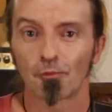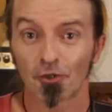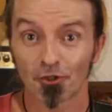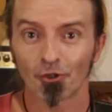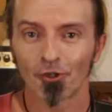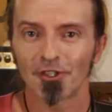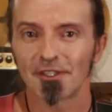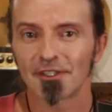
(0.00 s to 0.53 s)

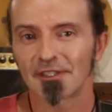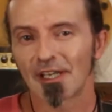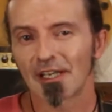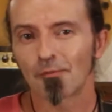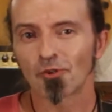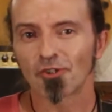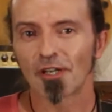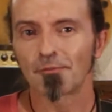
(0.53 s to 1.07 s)
Pues hoy
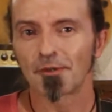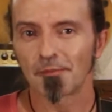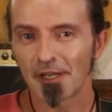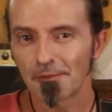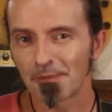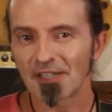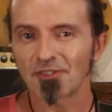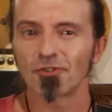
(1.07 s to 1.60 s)
daremos el
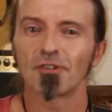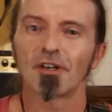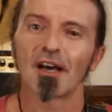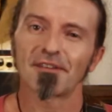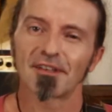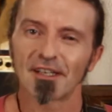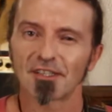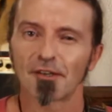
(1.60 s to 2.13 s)
primer paso
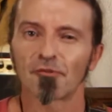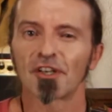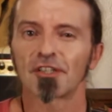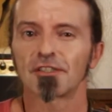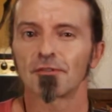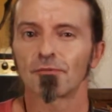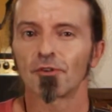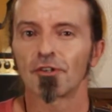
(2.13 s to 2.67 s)
hacia ese
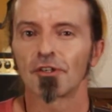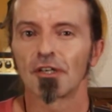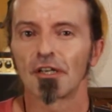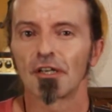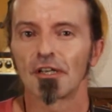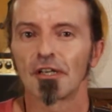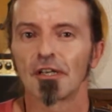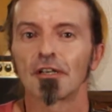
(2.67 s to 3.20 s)
objetivo.
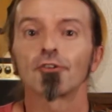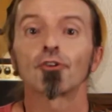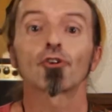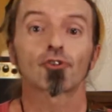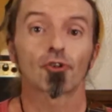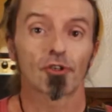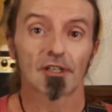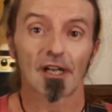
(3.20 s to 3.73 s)
Yo
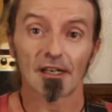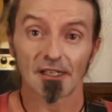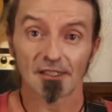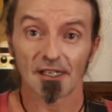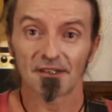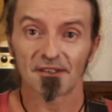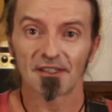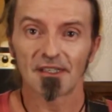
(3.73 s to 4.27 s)
soy
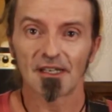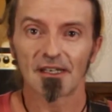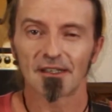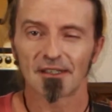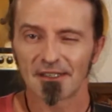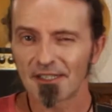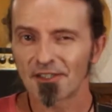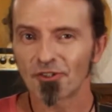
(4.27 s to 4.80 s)
Carlos García
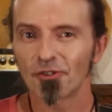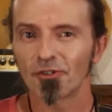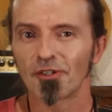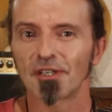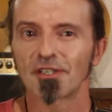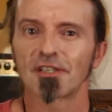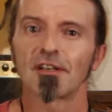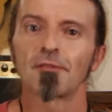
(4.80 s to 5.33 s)
y esto
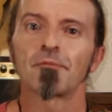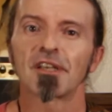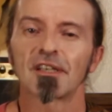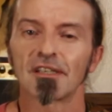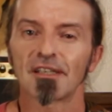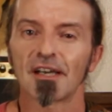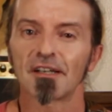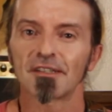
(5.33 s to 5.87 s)
es Climbing
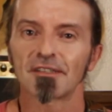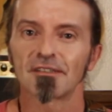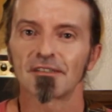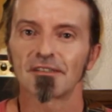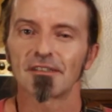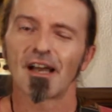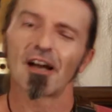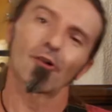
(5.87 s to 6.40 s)
Guitar.
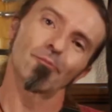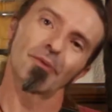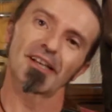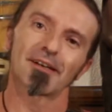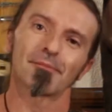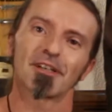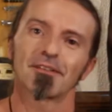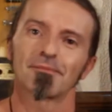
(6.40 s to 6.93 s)

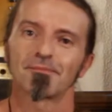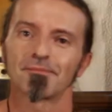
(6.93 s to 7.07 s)
Acompáñame.